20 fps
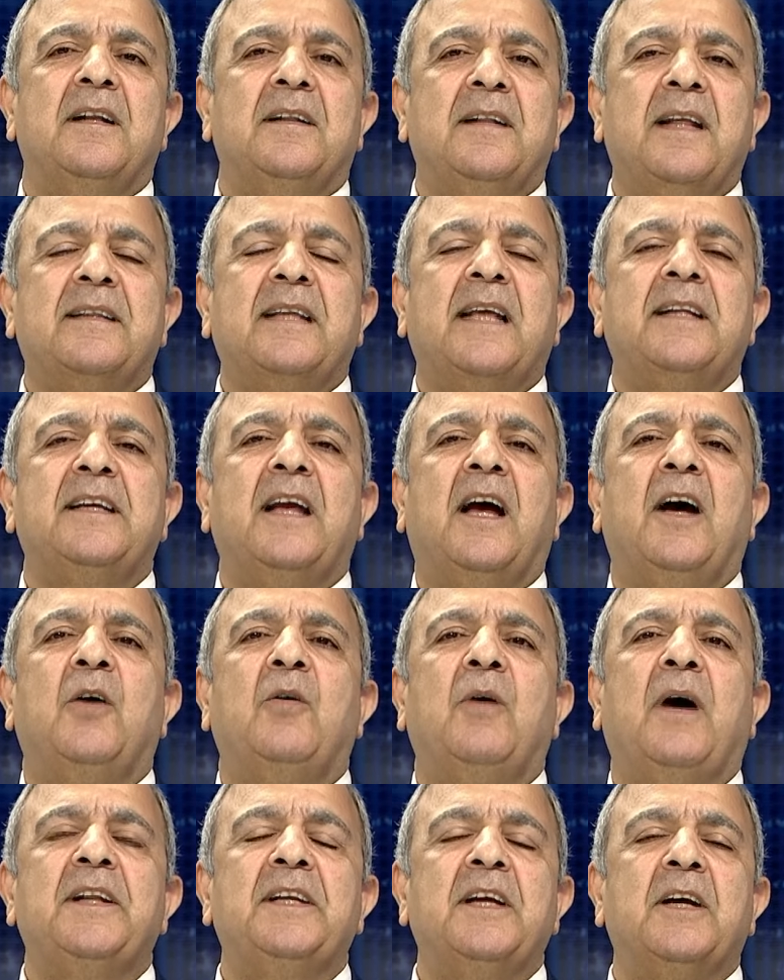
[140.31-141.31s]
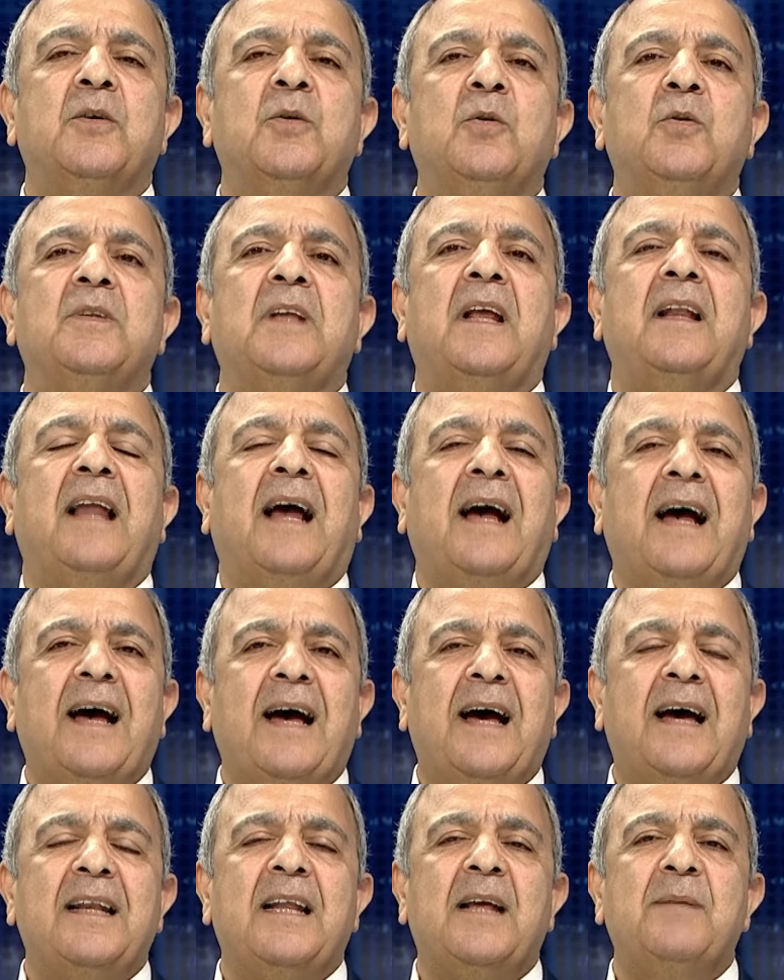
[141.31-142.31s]
نتنياهو أن يقود
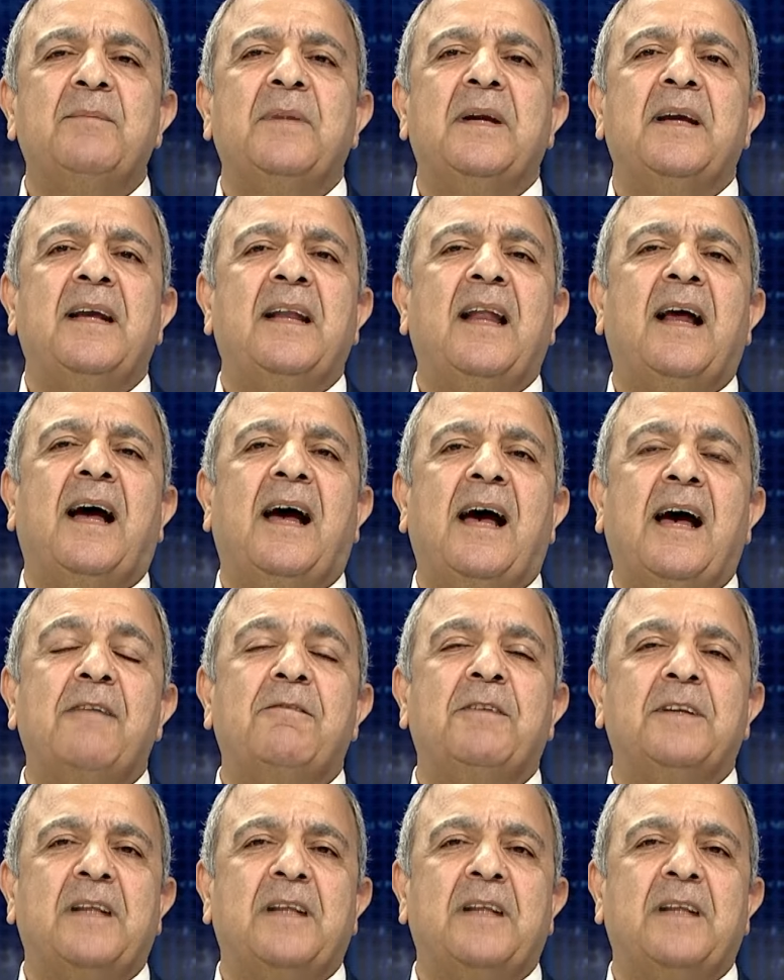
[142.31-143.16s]
العالم إلى حافة